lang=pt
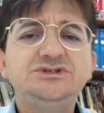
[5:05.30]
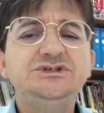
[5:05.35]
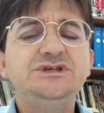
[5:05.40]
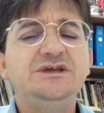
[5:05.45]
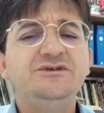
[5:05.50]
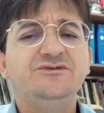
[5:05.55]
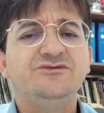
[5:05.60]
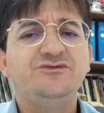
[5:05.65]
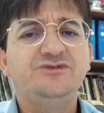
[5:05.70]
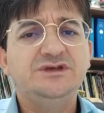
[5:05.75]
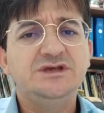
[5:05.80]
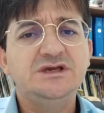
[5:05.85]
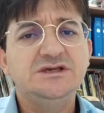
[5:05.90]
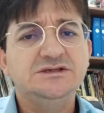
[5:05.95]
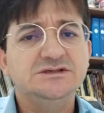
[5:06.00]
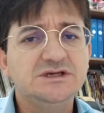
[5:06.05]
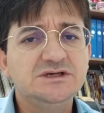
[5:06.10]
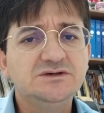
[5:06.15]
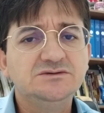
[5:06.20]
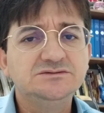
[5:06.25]
te
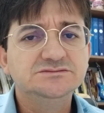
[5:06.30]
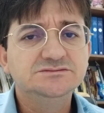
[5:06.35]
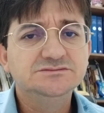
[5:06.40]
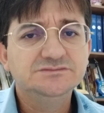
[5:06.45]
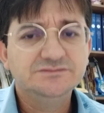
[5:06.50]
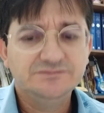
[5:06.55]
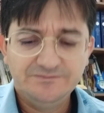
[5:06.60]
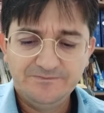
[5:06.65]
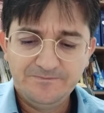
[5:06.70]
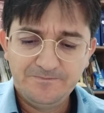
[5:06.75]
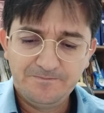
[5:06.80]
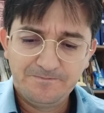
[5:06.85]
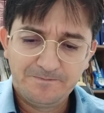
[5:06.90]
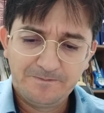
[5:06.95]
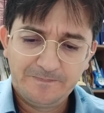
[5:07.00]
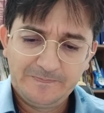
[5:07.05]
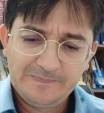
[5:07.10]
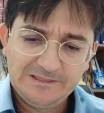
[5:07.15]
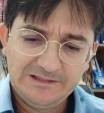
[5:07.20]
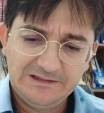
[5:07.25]
enviei eu.
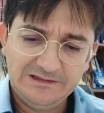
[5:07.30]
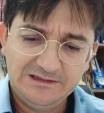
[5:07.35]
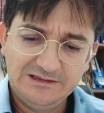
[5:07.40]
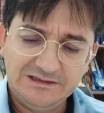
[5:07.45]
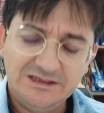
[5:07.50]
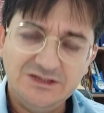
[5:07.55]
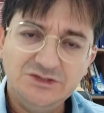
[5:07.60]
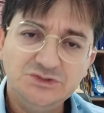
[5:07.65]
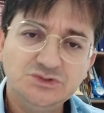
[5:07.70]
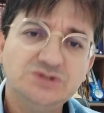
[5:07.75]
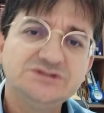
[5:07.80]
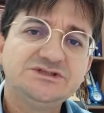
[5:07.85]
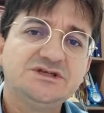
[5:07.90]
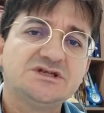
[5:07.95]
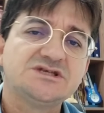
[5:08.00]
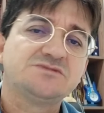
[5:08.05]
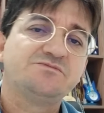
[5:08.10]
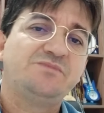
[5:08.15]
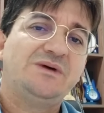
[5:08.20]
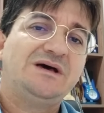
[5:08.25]
Em
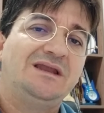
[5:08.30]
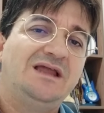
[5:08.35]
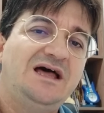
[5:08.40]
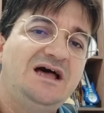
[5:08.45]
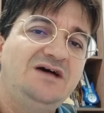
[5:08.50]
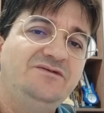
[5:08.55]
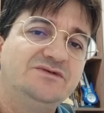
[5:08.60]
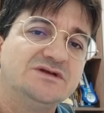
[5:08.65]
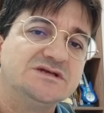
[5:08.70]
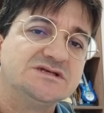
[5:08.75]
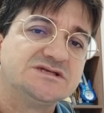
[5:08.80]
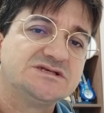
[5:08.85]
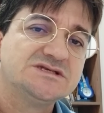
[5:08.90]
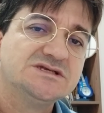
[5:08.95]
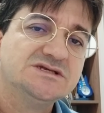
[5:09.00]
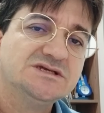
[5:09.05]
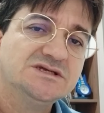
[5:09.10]
outras palavras,